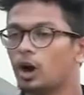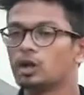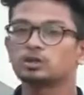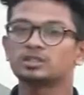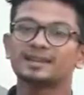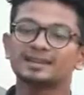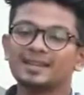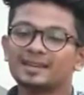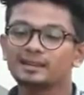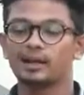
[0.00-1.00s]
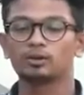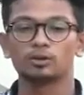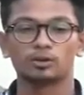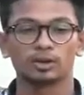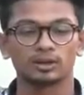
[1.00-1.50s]
হয়তো সেটা ঠিক না
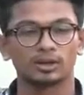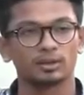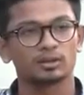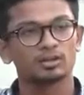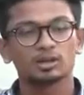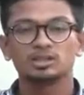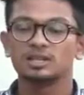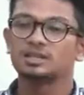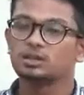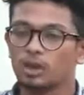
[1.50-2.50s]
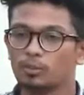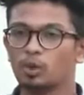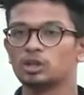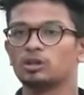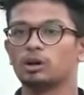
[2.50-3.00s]
কোনো কোনো ক্ষেত্রে বাট সেই জিনিসগুলো আমি
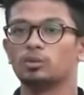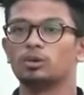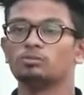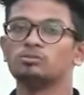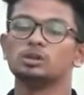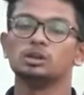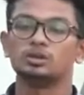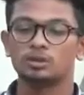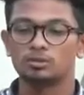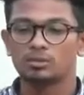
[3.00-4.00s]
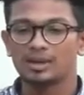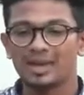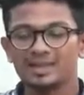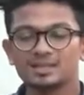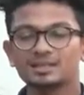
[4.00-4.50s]
বলতে পারবো সো
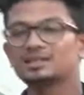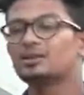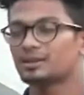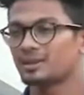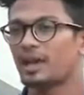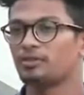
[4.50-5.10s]
এই জিনিসটা আমার কাছে